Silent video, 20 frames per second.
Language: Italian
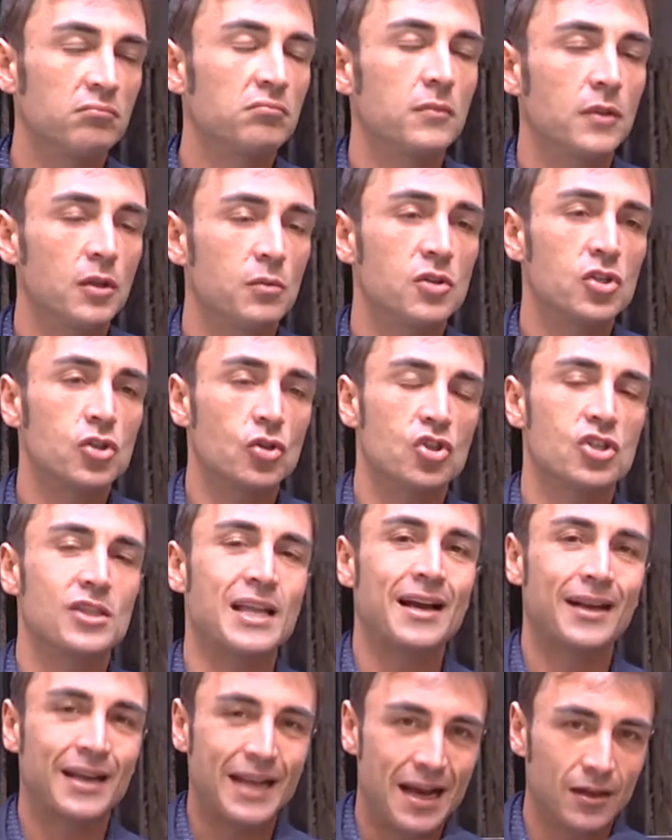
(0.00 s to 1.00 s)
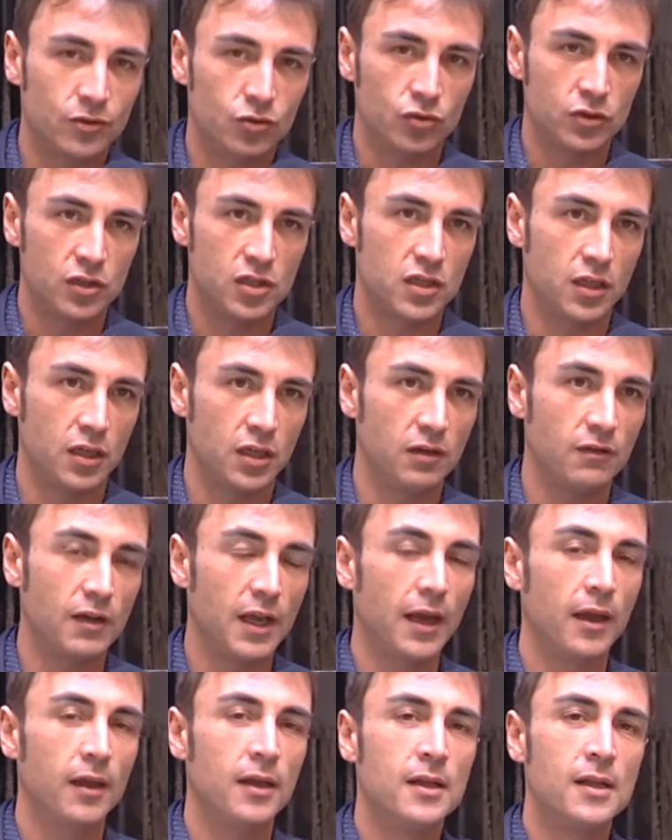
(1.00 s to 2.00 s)
mi sono stancato di
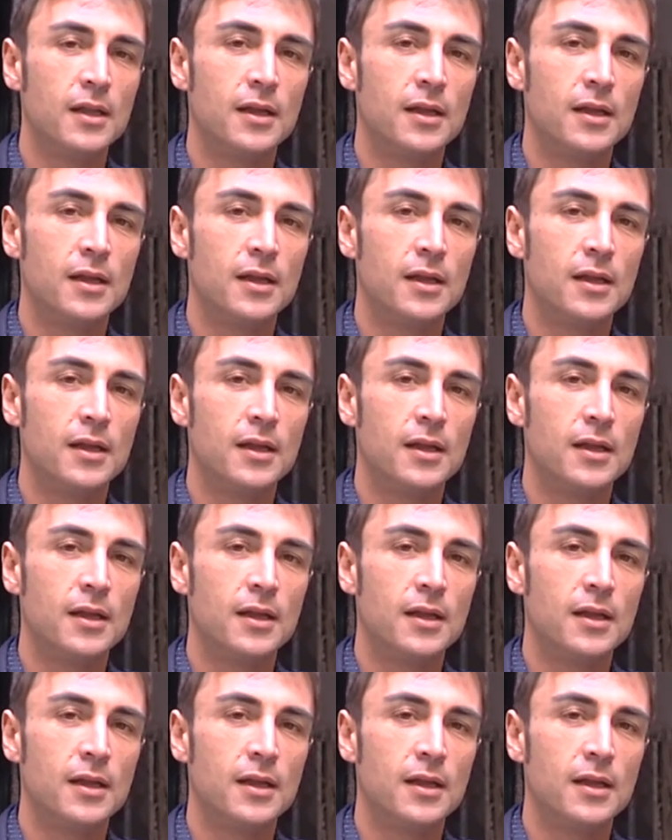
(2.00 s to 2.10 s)
scrivere,